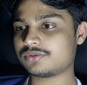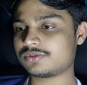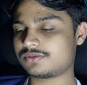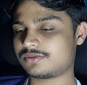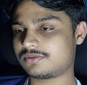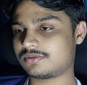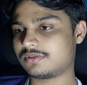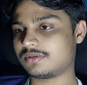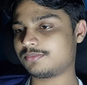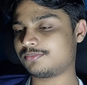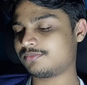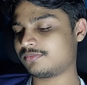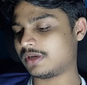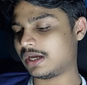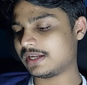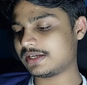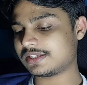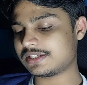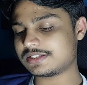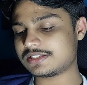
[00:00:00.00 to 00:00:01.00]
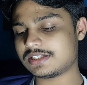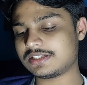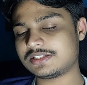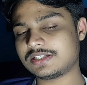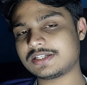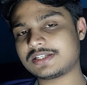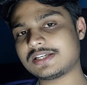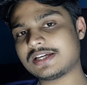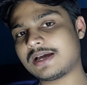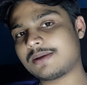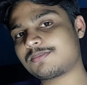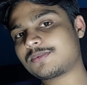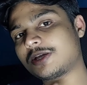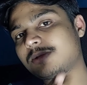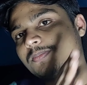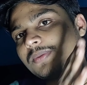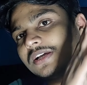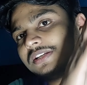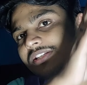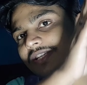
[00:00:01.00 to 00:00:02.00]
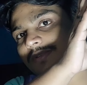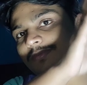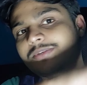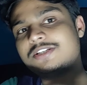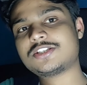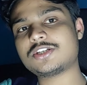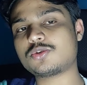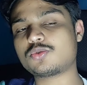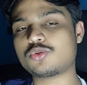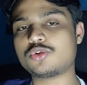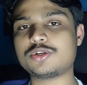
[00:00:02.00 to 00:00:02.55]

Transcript: उस मान के चलते कि आपके पास इनमें से